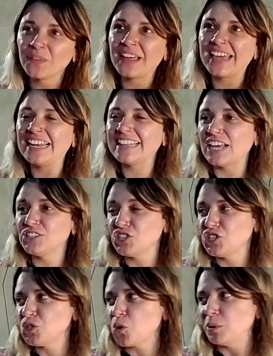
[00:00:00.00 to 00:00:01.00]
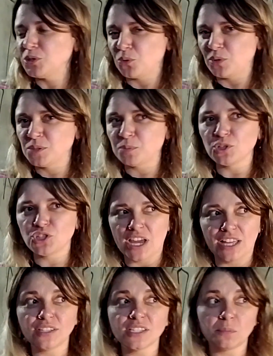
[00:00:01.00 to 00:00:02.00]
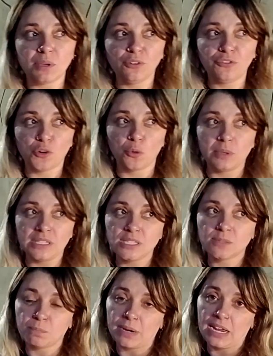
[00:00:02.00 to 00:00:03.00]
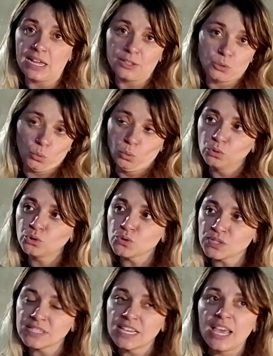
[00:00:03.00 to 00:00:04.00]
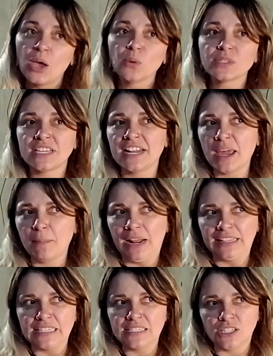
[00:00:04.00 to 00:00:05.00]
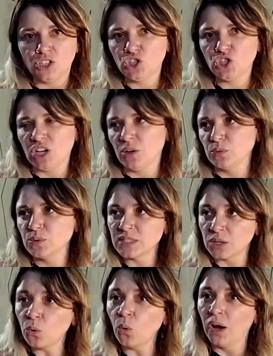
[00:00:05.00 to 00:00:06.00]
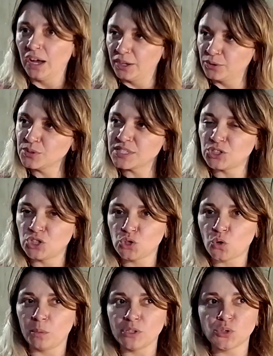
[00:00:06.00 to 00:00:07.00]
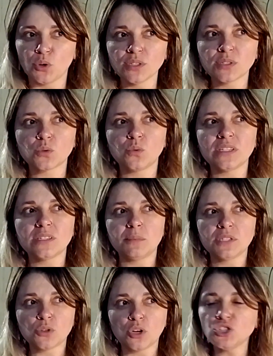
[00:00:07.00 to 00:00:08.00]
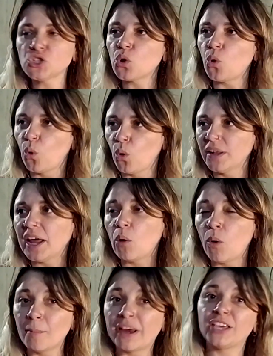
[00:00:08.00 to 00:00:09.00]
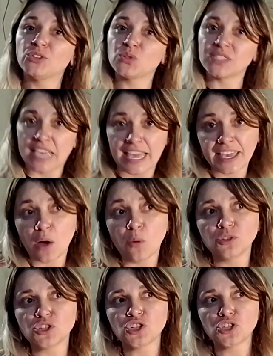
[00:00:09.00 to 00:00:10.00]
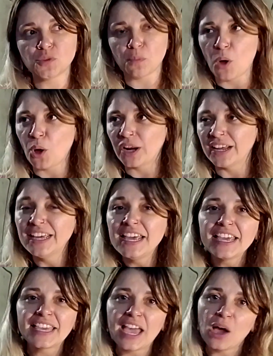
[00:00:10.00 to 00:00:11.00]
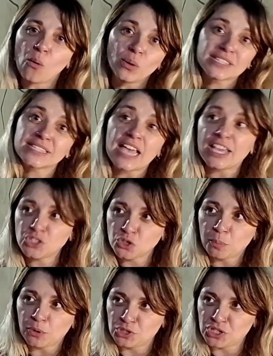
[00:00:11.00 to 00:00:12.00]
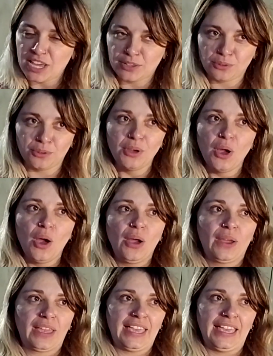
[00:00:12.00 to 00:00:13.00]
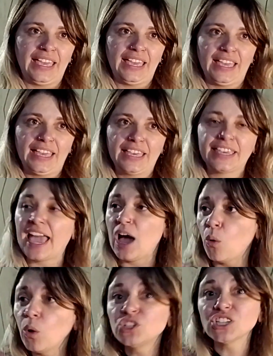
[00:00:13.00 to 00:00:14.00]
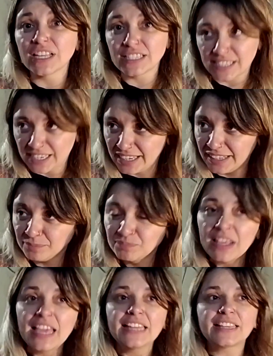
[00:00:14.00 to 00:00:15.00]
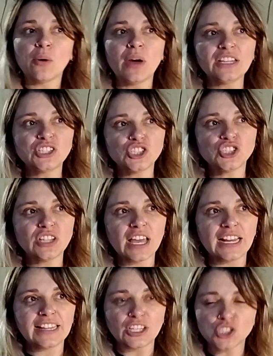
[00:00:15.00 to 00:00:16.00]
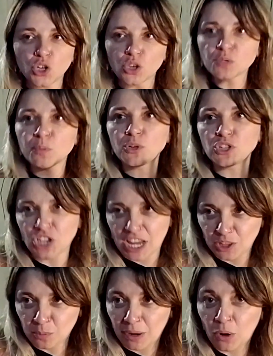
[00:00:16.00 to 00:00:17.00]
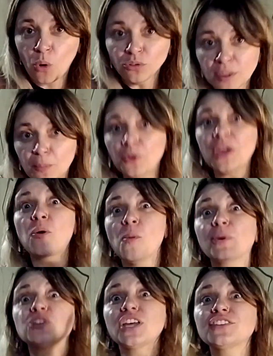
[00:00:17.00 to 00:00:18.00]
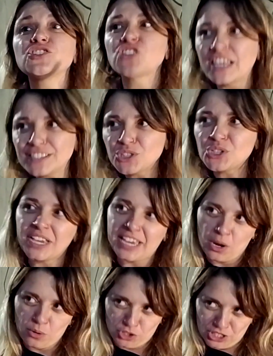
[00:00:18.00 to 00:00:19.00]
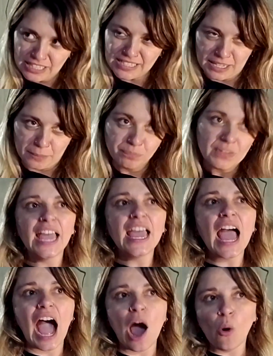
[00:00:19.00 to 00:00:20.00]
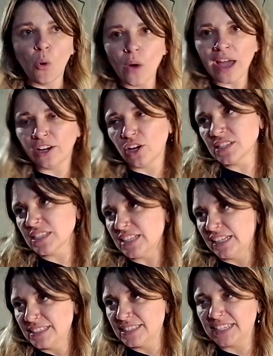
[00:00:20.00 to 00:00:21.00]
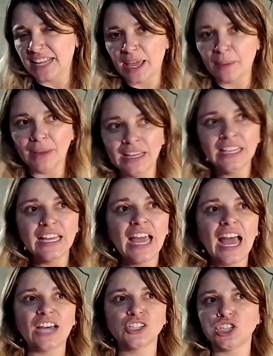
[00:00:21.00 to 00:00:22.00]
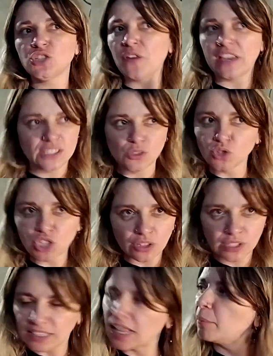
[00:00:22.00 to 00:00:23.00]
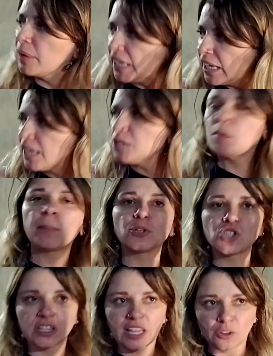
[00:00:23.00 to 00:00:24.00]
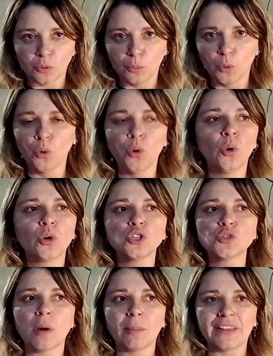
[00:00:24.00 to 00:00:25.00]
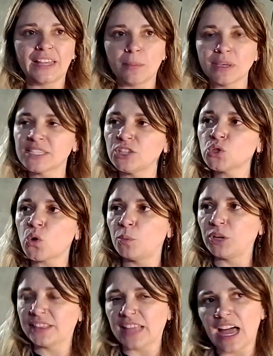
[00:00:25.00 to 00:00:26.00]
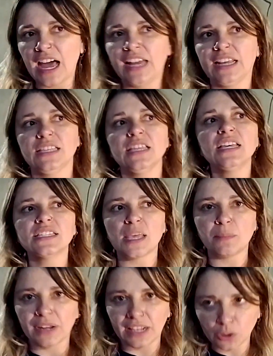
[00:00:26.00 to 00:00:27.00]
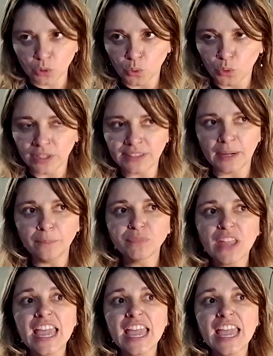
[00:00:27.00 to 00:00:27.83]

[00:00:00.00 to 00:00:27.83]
Na realidade, a gente começou com esse projeto exibindo filmes para adultos. O Cine quebrado existe há uns cinco anos. A gente começou com exibições de rua, na Rua Maria José, que é a rua onde a gente mora, que é a rua sede do projeto que, que é a Rua de Lazer. Então a gente, na realidade, criou esse projeto para contribuir com o um projeto que já existia, que era a Rua de Lazer. A rua é a nossa sala de cinema, a gente faz do jeito que dá mesmo, é projetada no muro, de uma maneira bastante comunitária, sempre gratuita.